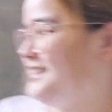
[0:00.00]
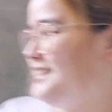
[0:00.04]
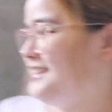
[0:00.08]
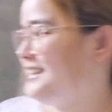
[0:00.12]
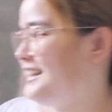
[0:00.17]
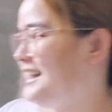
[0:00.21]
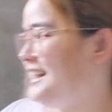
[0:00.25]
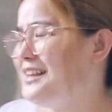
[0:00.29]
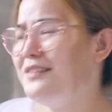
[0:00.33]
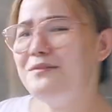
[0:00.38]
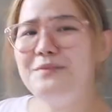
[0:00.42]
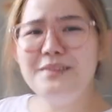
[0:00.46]
ang
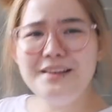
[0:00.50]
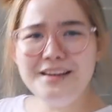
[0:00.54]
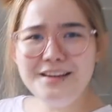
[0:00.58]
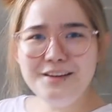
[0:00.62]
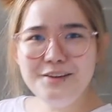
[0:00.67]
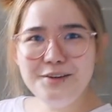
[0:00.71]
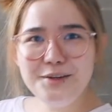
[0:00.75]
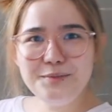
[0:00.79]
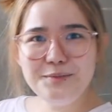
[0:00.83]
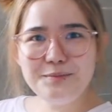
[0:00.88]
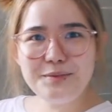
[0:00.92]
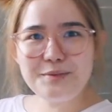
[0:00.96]
ganda pala
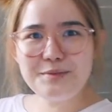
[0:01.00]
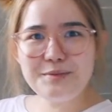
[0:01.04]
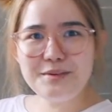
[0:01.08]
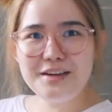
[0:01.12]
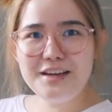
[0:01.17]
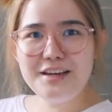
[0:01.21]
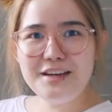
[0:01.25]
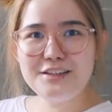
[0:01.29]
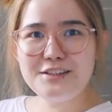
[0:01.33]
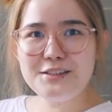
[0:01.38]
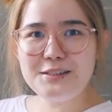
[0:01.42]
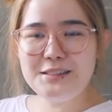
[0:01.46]
yung
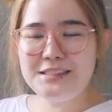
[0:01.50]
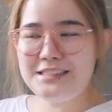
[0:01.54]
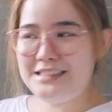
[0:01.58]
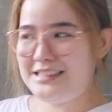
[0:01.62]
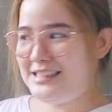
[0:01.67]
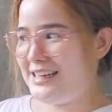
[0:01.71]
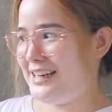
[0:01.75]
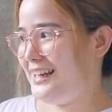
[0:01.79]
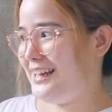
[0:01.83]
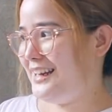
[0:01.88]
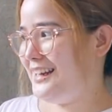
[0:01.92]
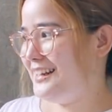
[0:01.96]
preparation
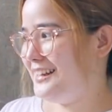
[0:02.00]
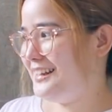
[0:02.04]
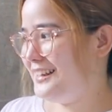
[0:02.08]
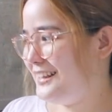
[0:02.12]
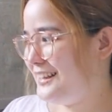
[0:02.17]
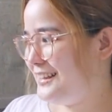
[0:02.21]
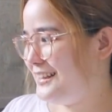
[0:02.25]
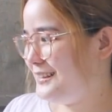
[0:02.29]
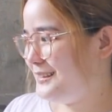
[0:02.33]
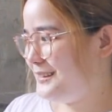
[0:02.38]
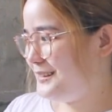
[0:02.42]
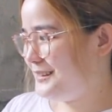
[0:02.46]
niya. Ang
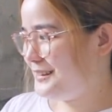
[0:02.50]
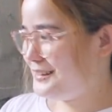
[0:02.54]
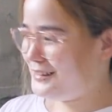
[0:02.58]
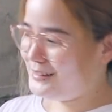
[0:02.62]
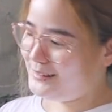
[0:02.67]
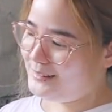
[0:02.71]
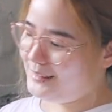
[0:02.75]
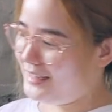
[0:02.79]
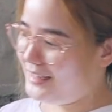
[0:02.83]
cute. So,